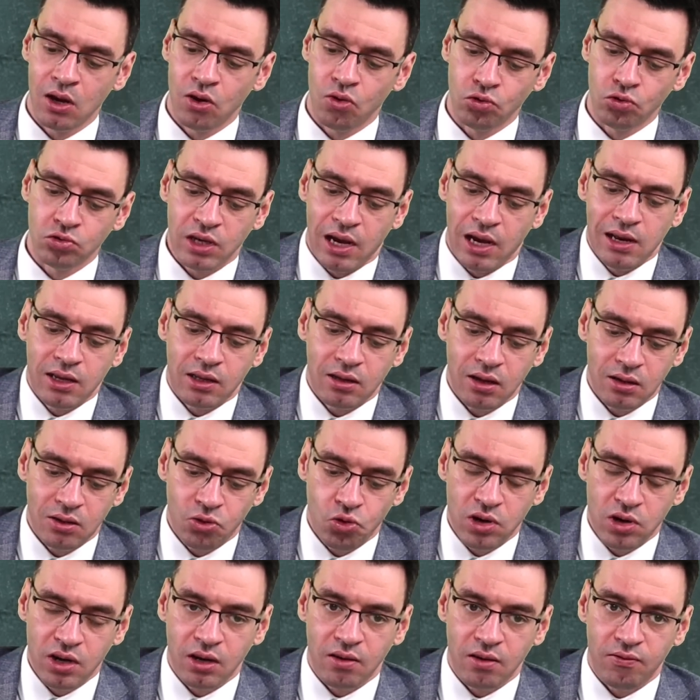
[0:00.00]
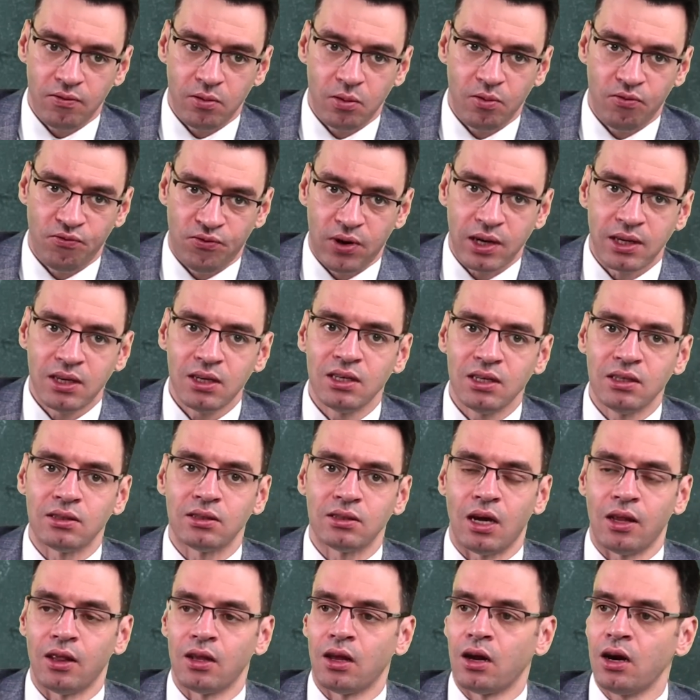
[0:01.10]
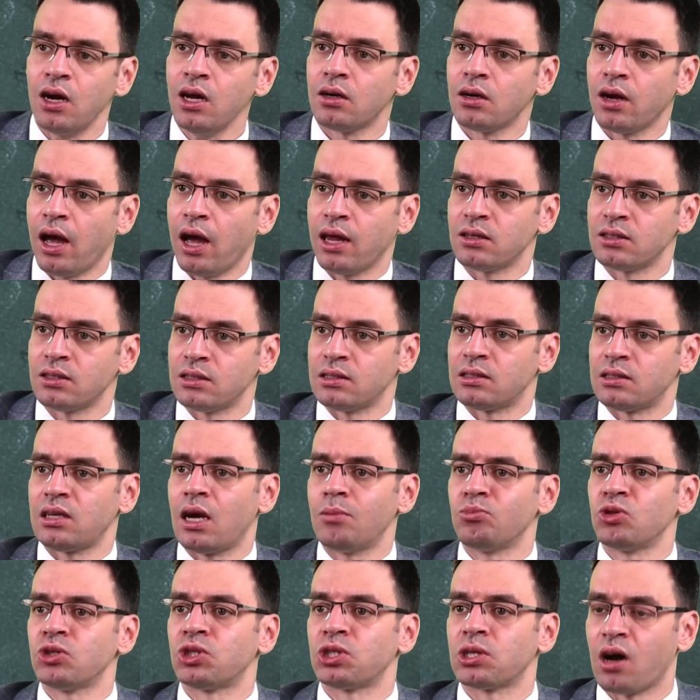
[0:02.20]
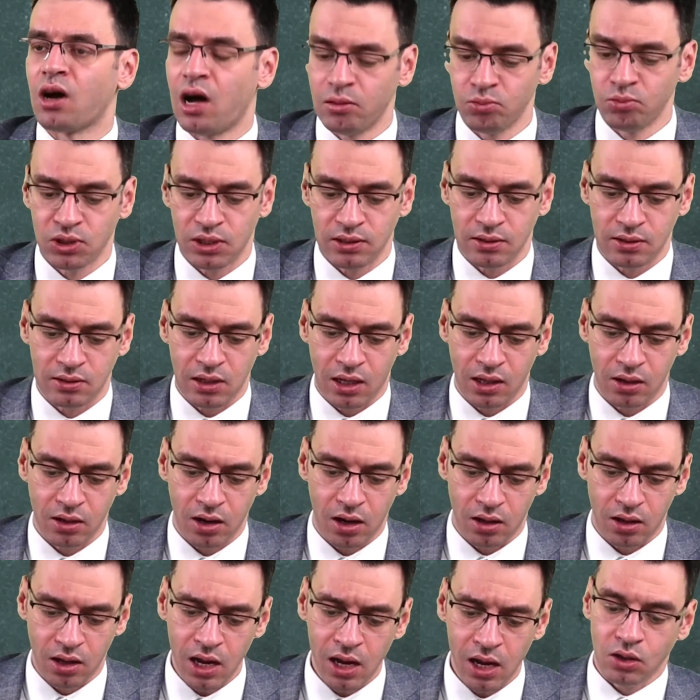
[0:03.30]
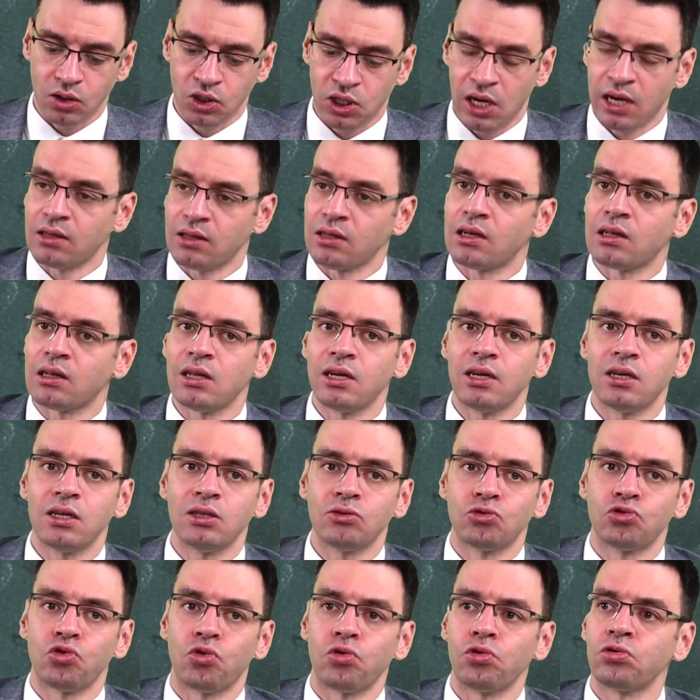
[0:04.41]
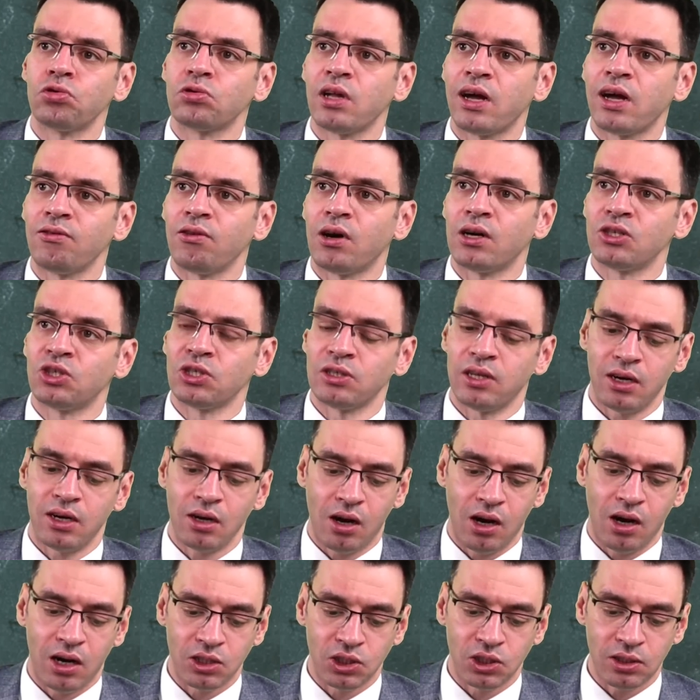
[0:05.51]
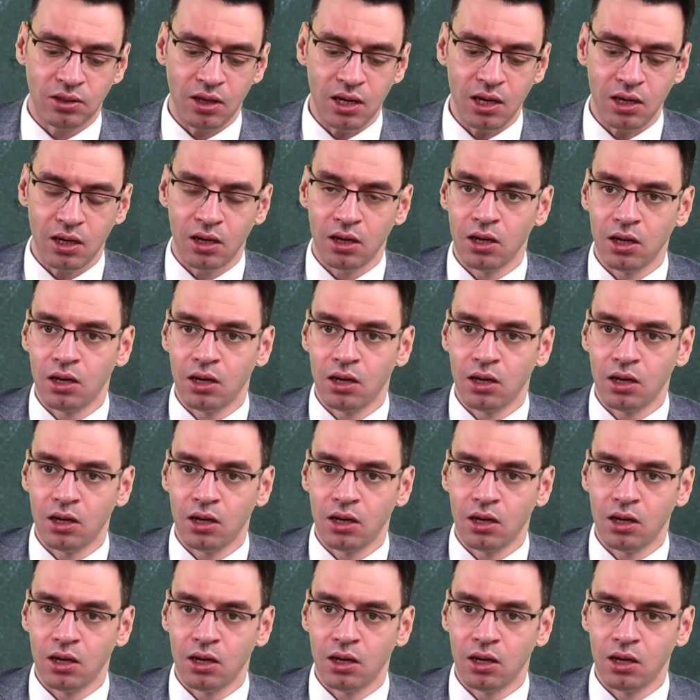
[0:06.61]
Özellikle de örneğin fakir insanlara yani sistem dışı kalmış insanlara da çektikleri zorluklar ve acılara karşı da